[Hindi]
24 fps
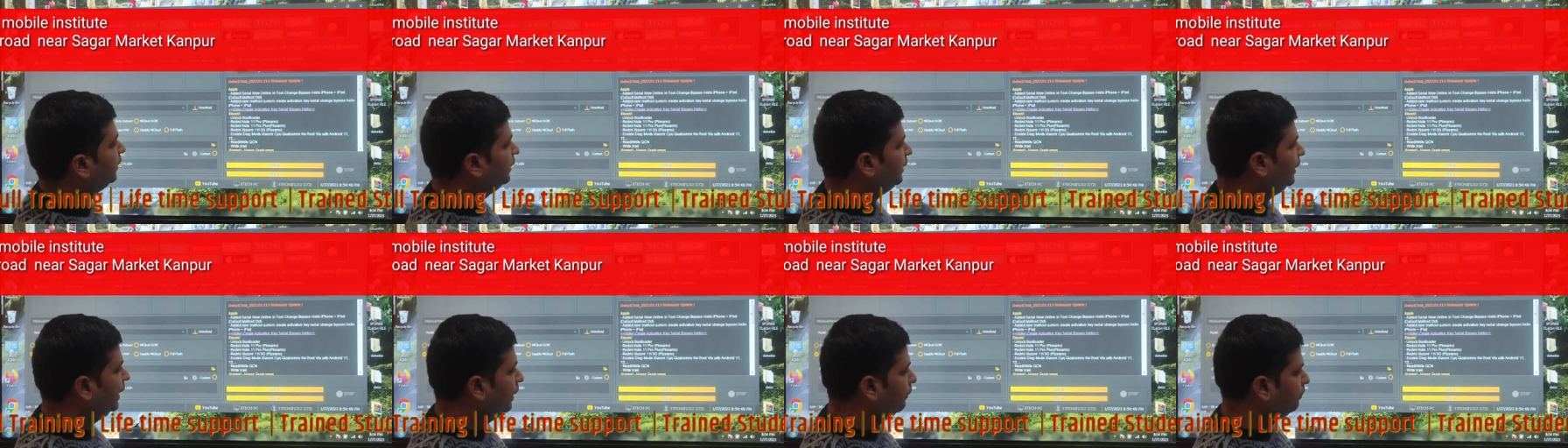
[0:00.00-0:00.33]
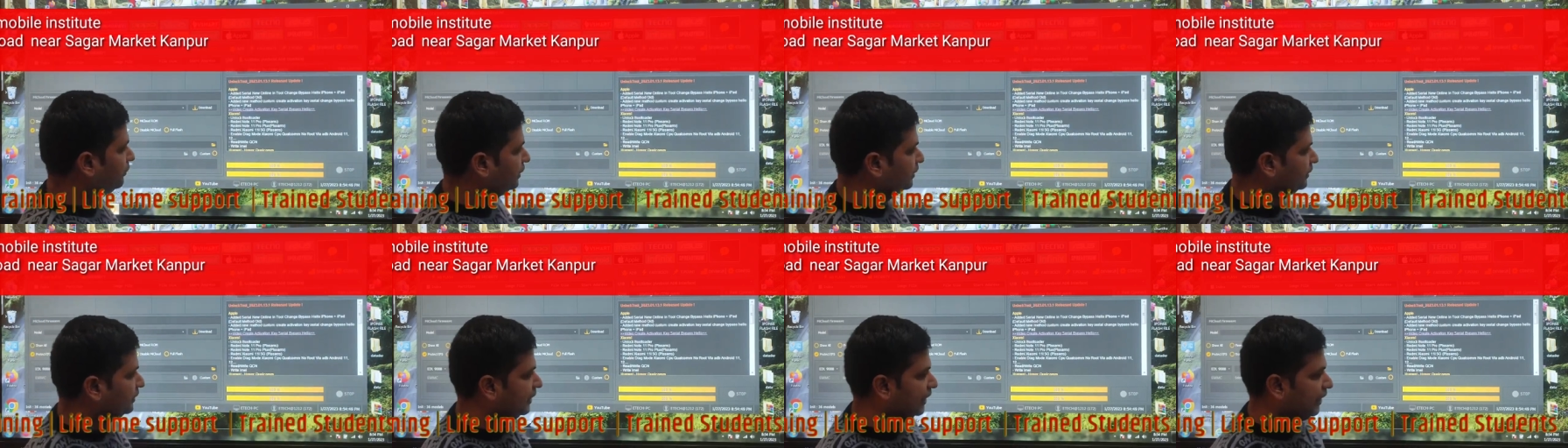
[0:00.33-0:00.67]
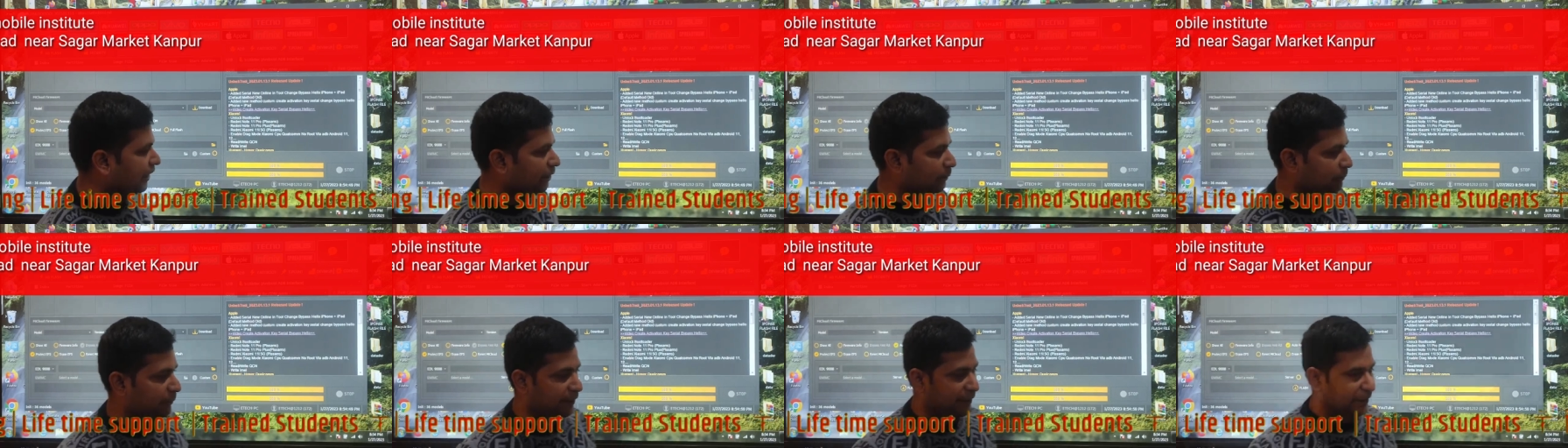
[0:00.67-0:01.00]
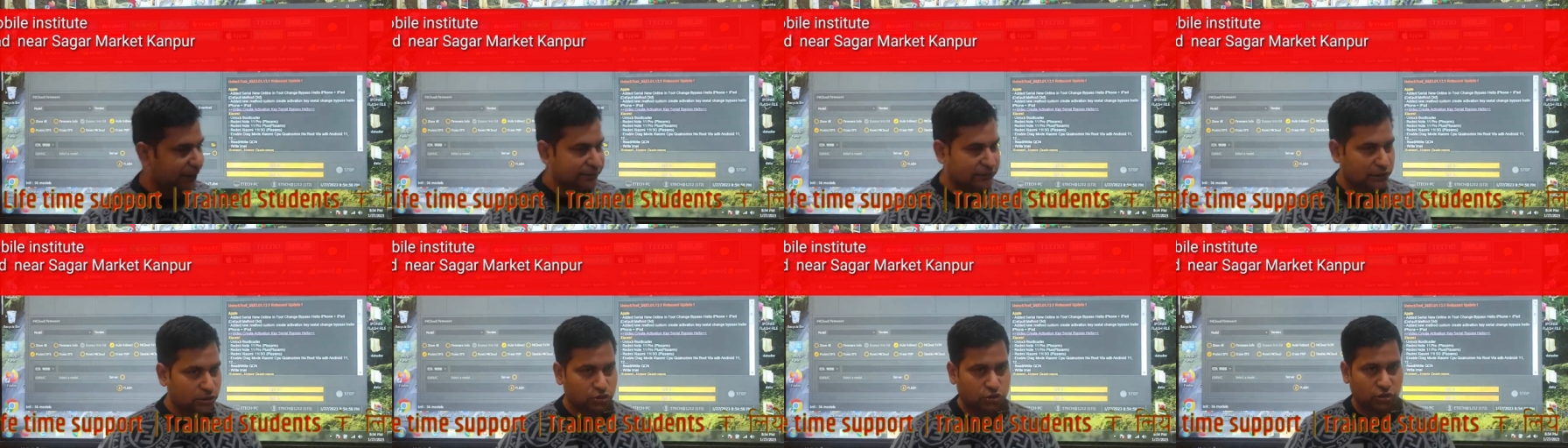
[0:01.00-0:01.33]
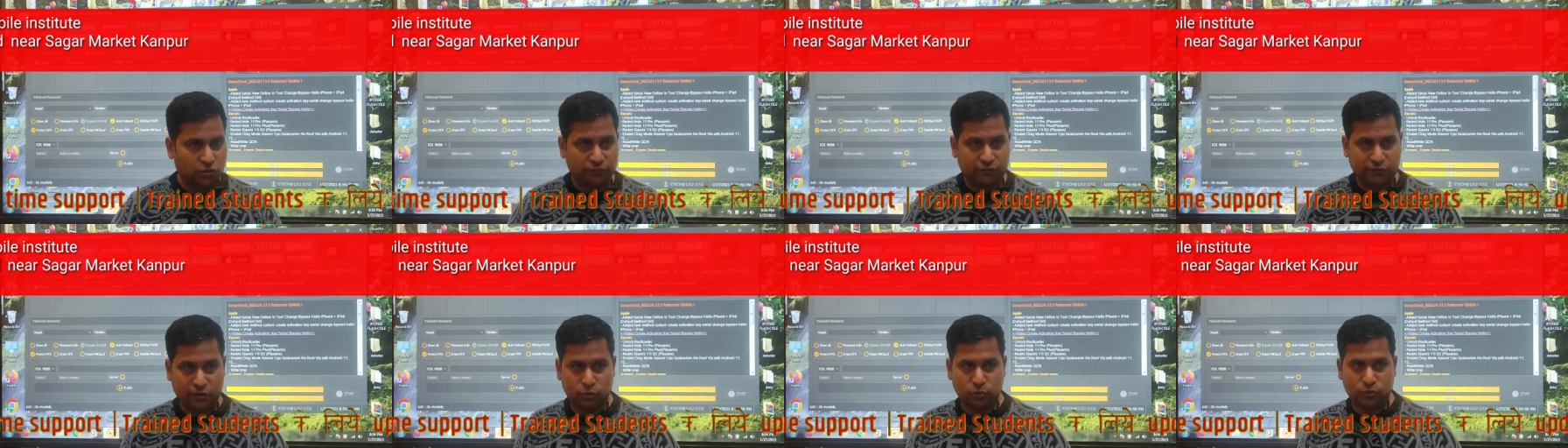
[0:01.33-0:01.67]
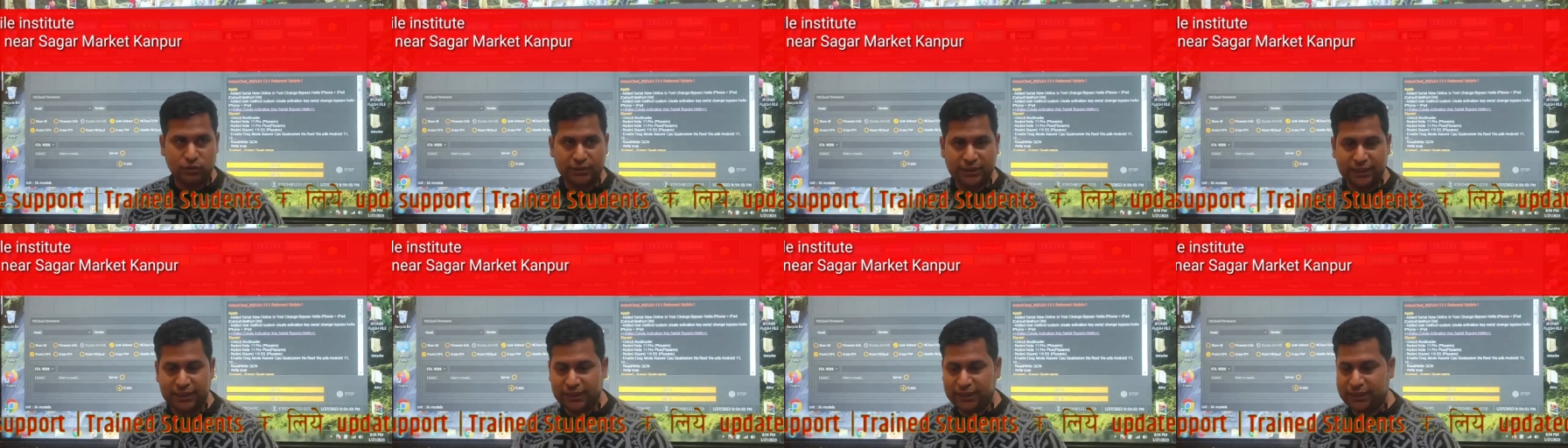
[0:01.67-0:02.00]
ये आपके स्क्रीन में एक ऐसा सॉफ्टवेयर
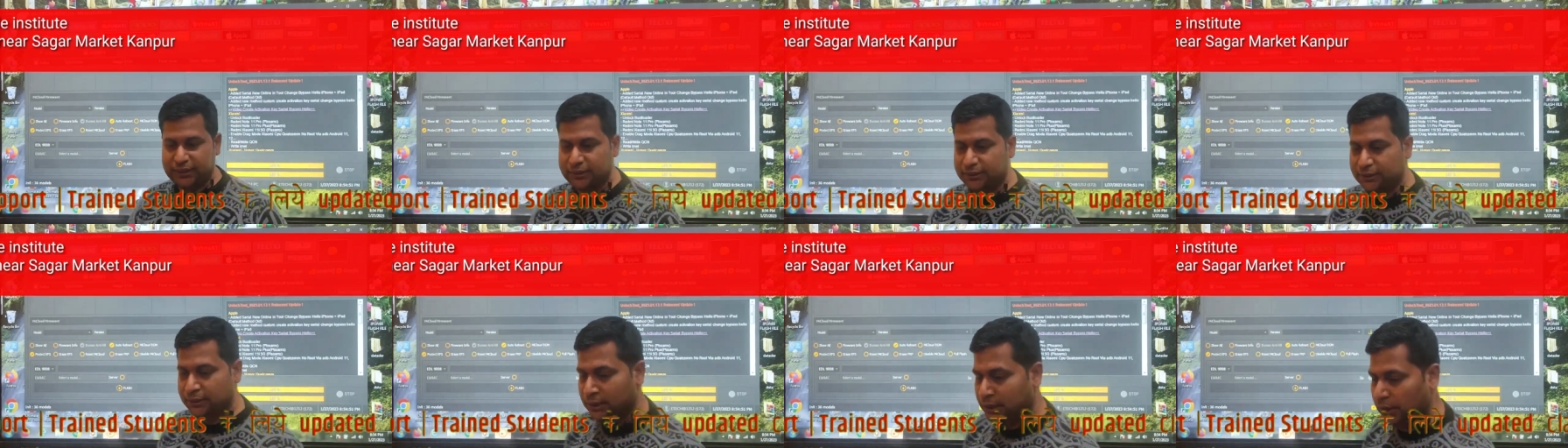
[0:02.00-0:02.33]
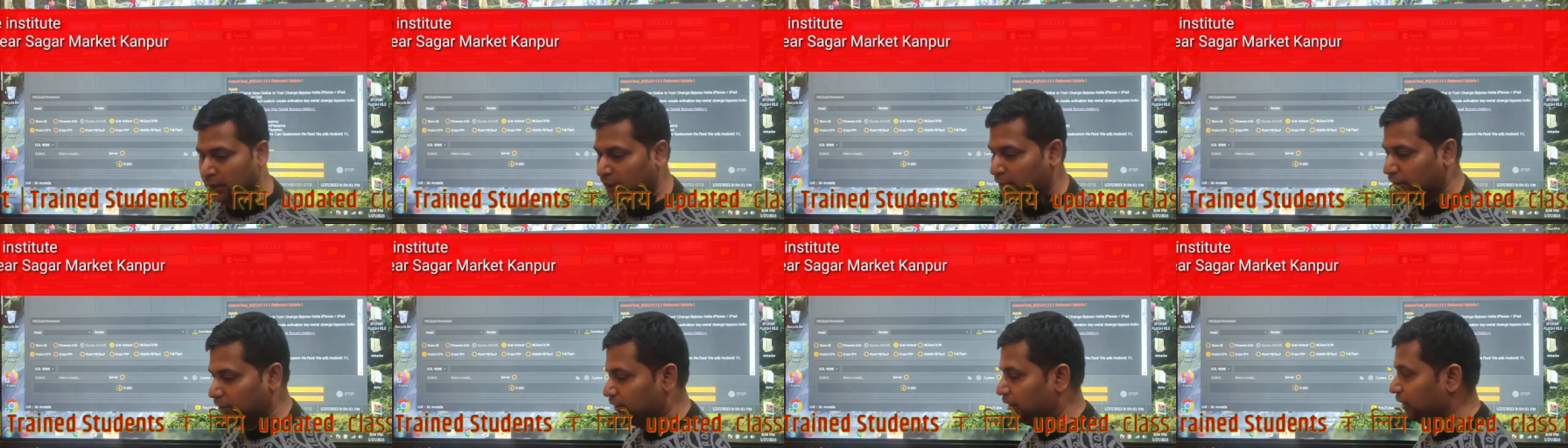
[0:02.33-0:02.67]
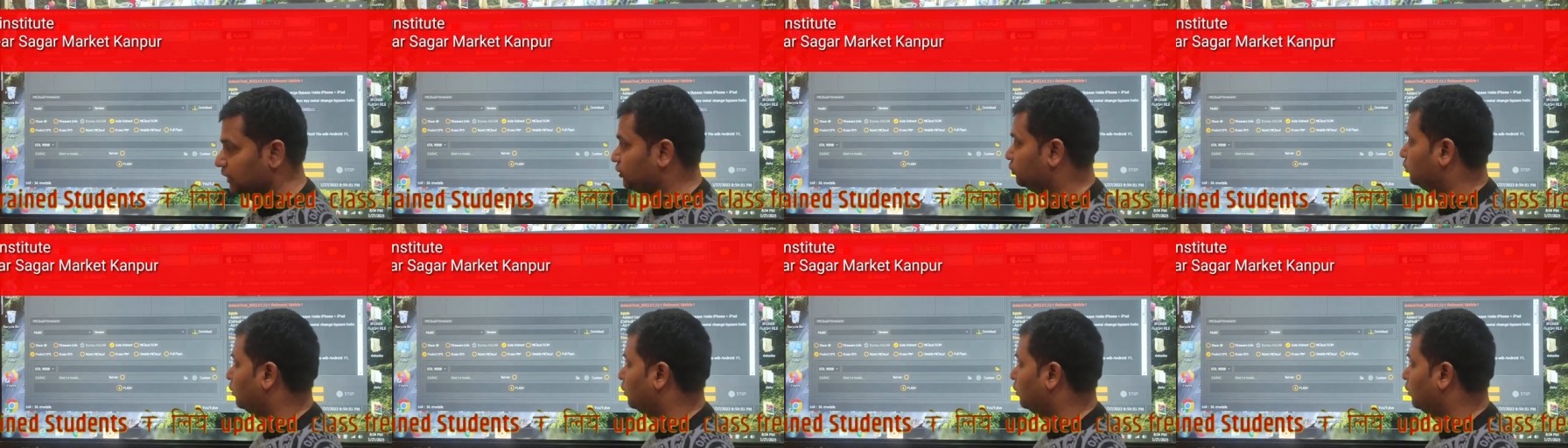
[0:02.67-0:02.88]
खुल जाएगा ये